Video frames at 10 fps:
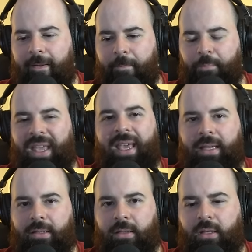um,
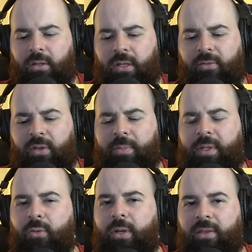DS. E eu assim, foda-se, mas
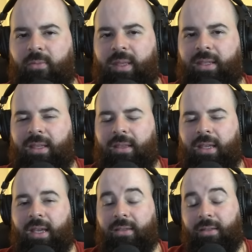eu nunca tive uma Nintendo
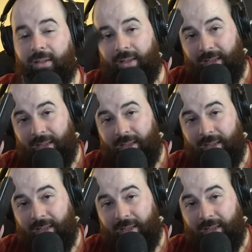DS.